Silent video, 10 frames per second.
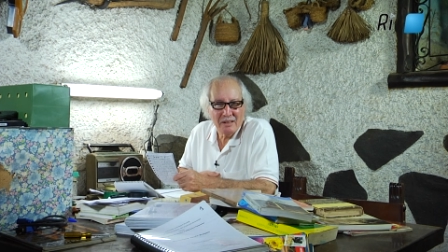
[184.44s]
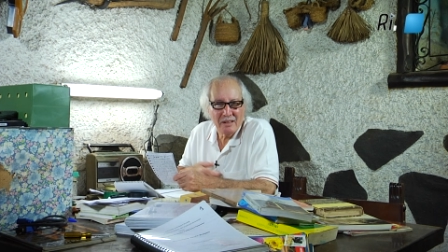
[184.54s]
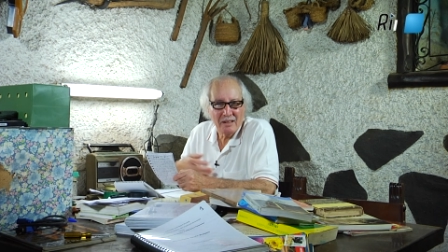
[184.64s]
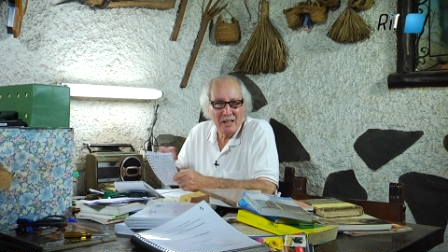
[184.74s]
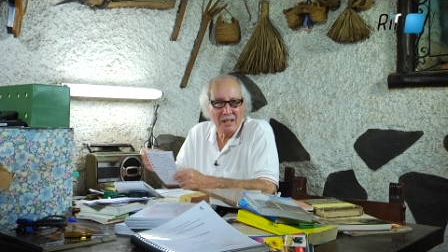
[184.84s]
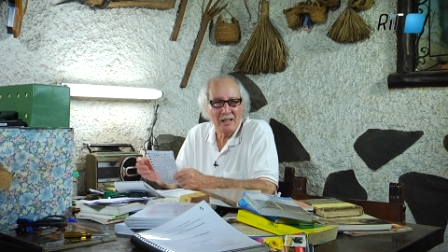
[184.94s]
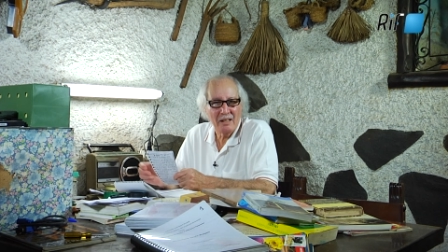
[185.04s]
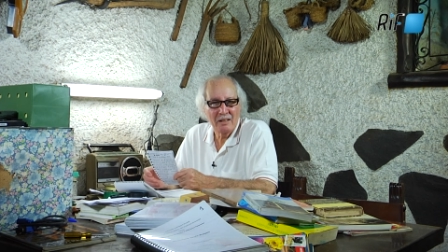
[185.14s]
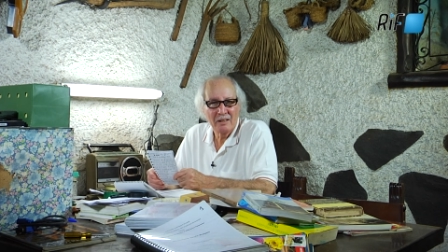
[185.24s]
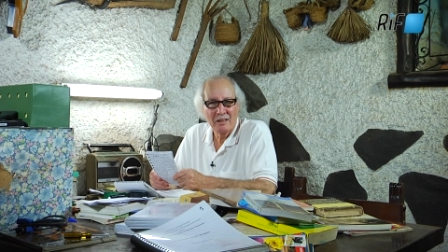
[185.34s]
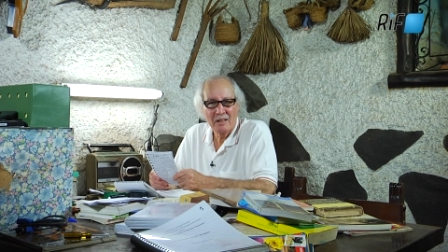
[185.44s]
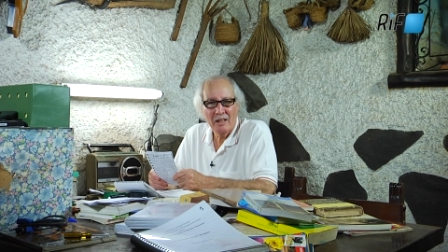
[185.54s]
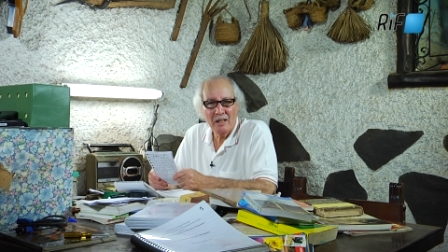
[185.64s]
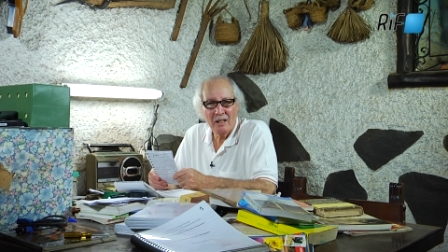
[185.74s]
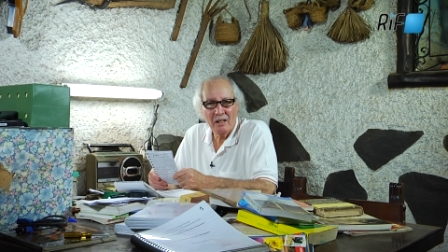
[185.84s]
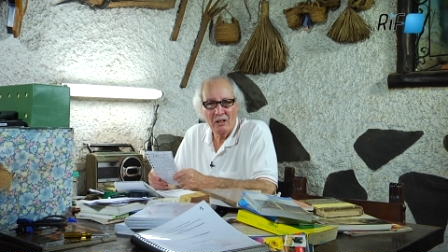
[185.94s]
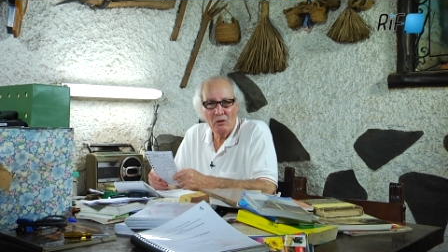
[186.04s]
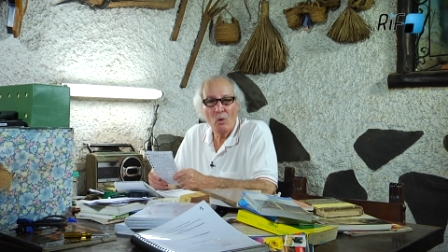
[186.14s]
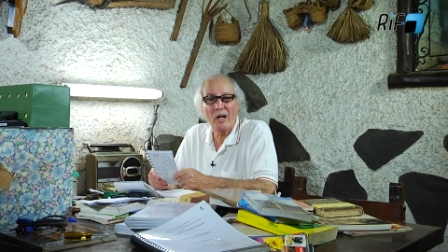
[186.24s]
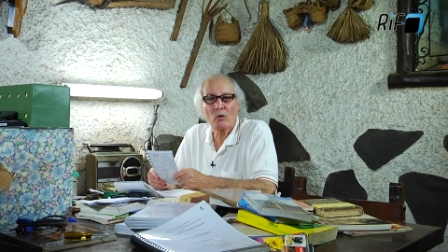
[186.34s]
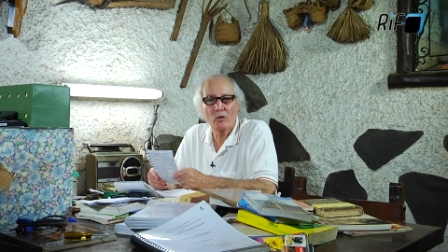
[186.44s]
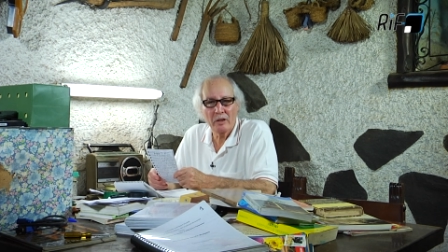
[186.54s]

تيرين غا واكو